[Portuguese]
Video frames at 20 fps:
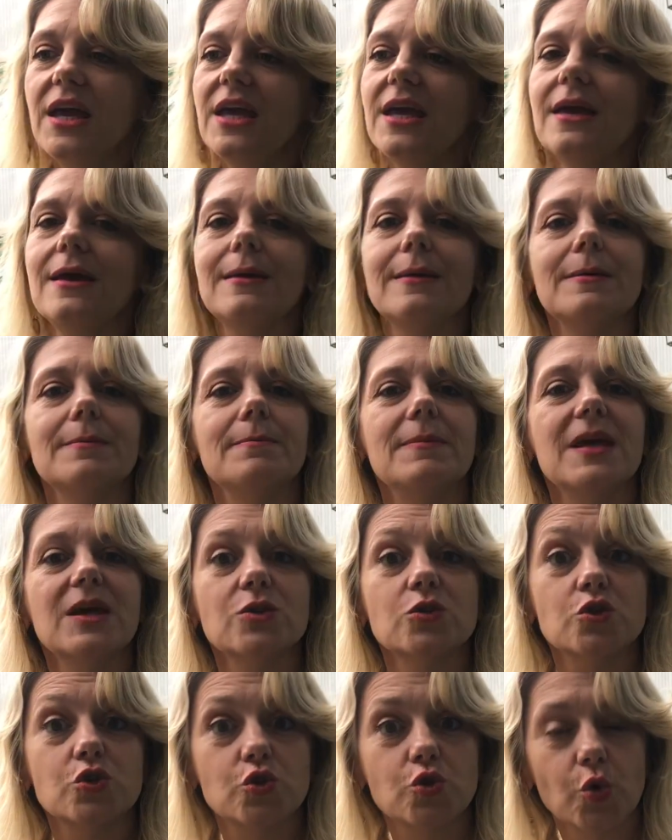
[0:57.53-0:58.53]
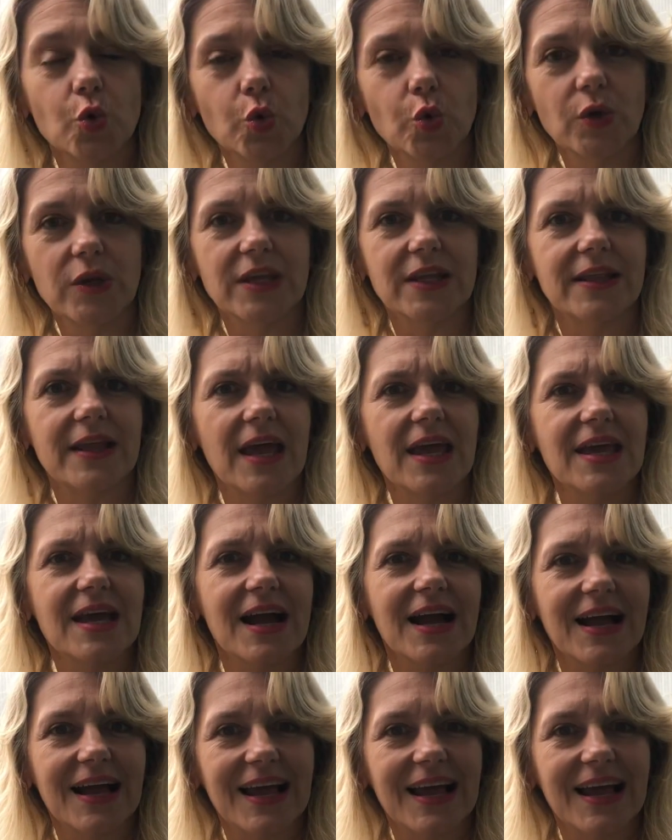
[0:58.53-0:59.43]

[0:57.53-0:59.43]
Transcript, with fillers: E mensure, tenha